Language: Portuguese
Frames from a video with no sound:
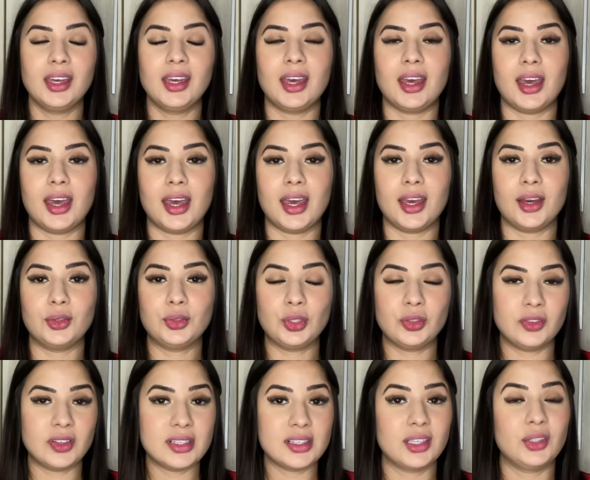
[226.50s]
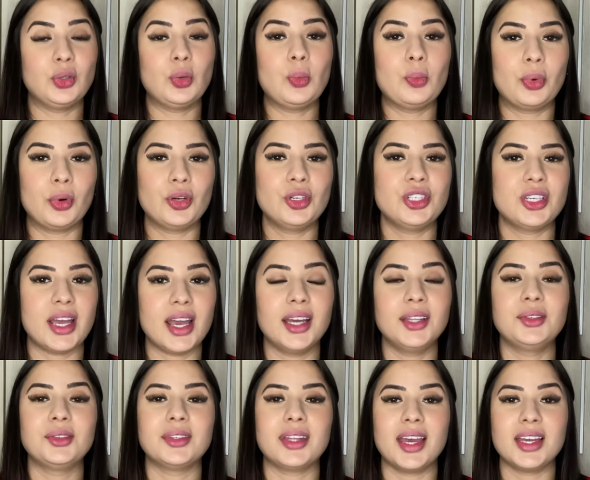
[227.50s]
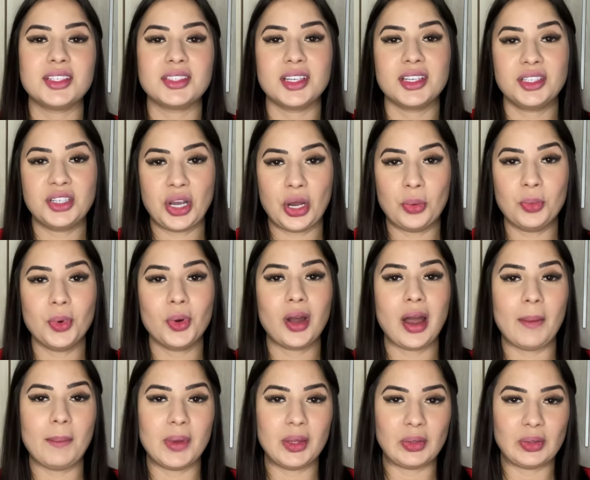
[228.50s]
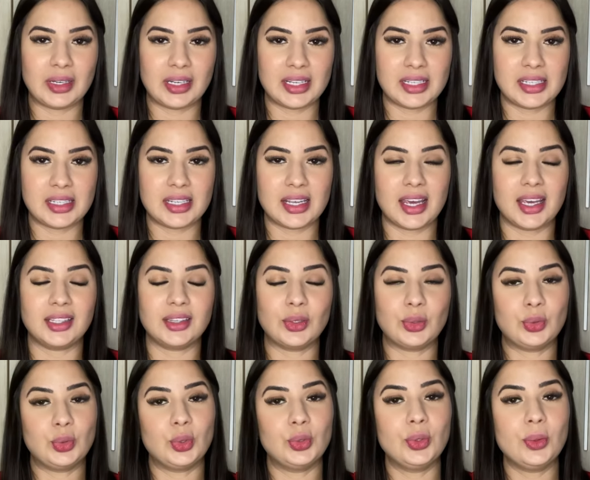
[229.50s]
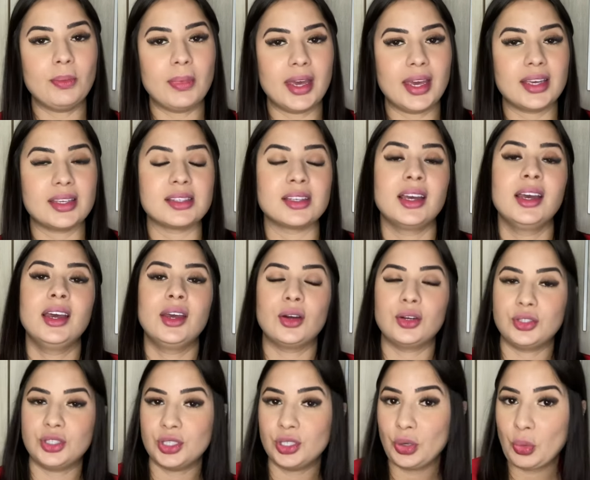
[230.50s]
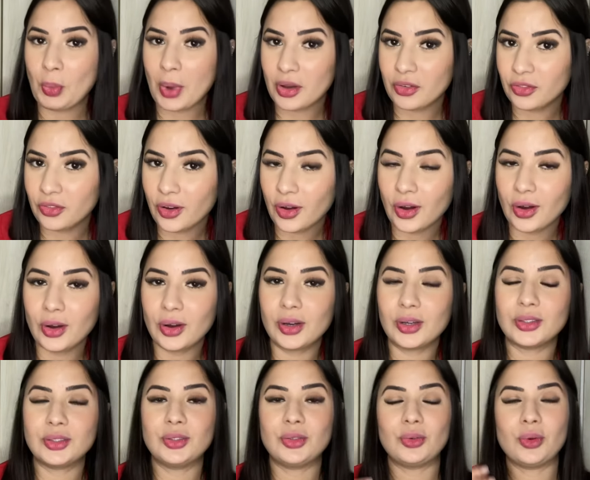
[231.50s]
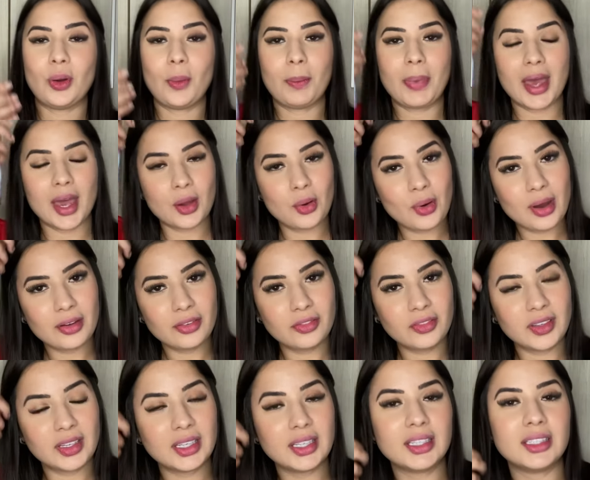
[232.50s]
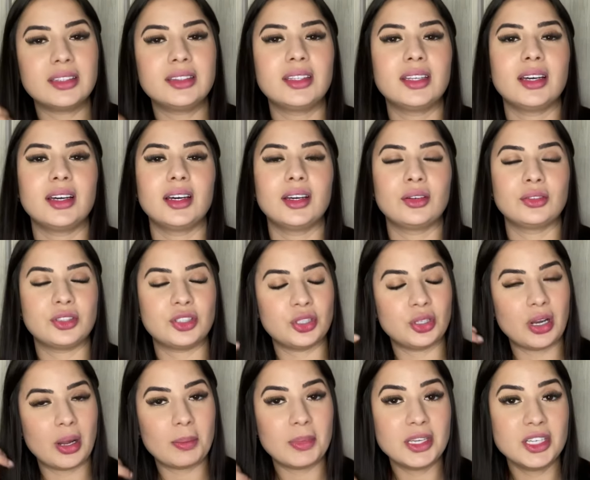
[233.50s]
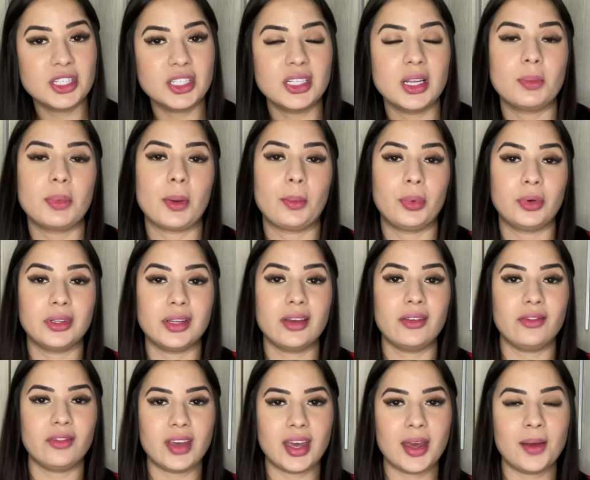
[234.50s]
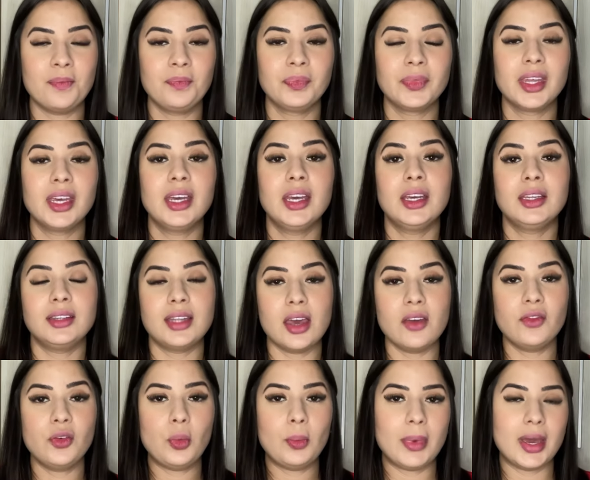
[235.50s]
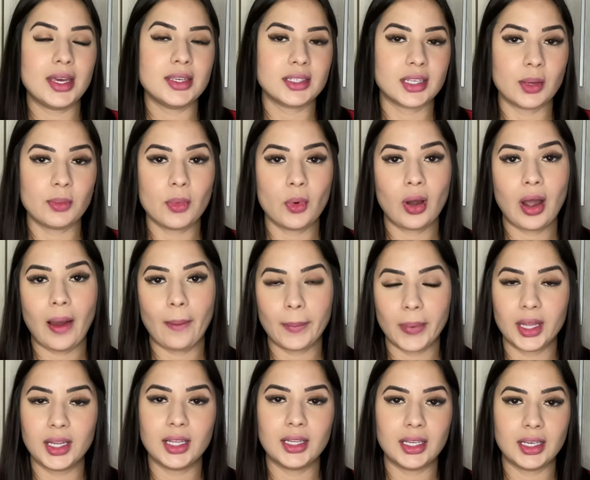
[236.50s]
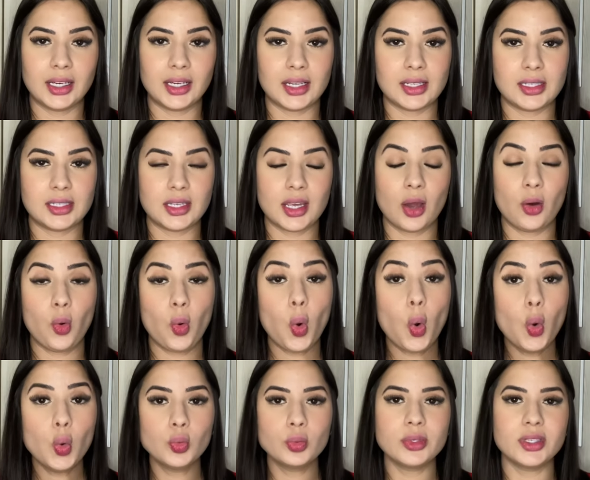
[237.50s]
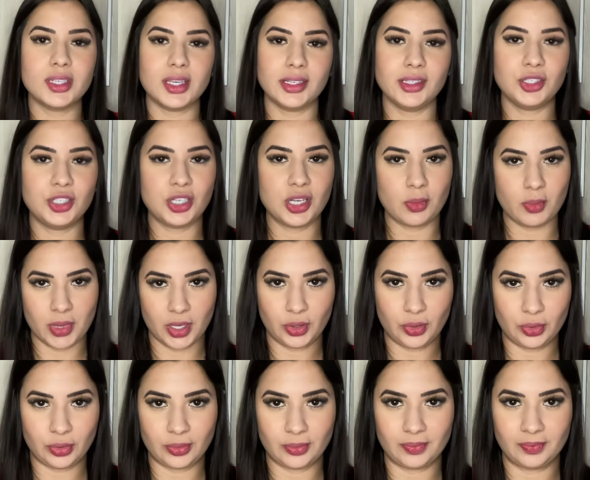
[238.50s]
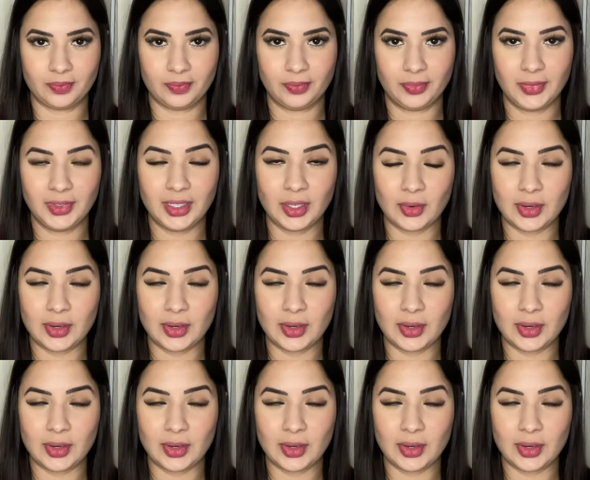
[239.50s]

é, eu tô fazendo um projeto, né, de deixar o meu cabelo crescer, então todo mês eu tiro uma foto, eu pego a fita, eu tiro a medida para poder ver. Teve um mês que meu cabelo ele cresceu um centímetro. Então,